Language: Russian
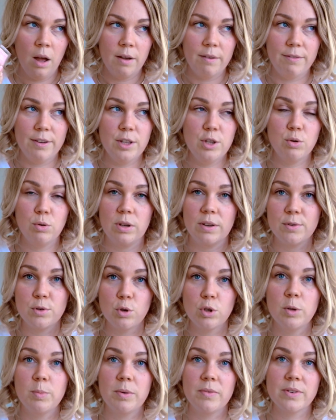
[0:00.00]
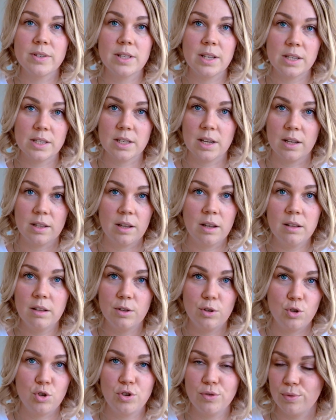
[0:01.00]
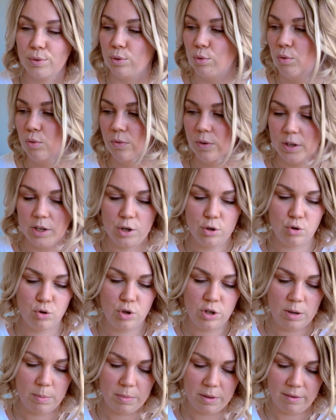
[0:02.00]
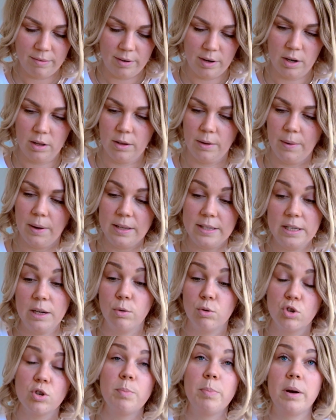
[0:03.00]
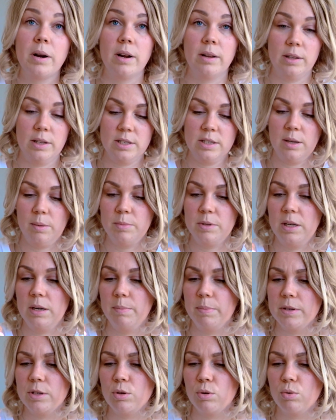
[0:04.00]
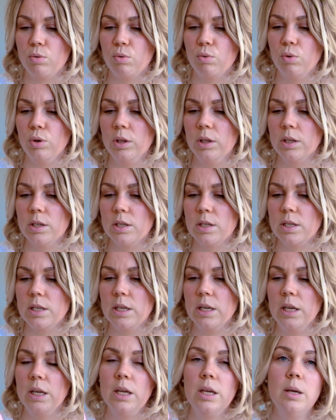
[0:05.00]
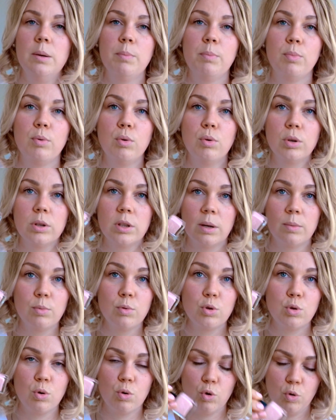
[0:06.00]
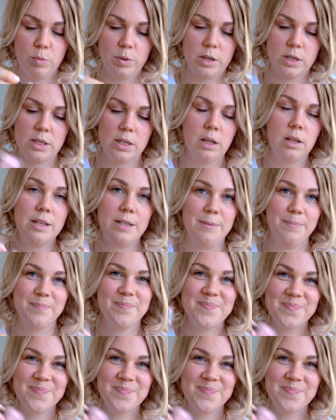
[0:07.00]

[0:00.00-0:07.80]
Видео я все это привезла из Канады, ничего нового я еще не обновляла. Хотя уже пора, на самом деле, по сроку годности и по тому, сколько у меня осталось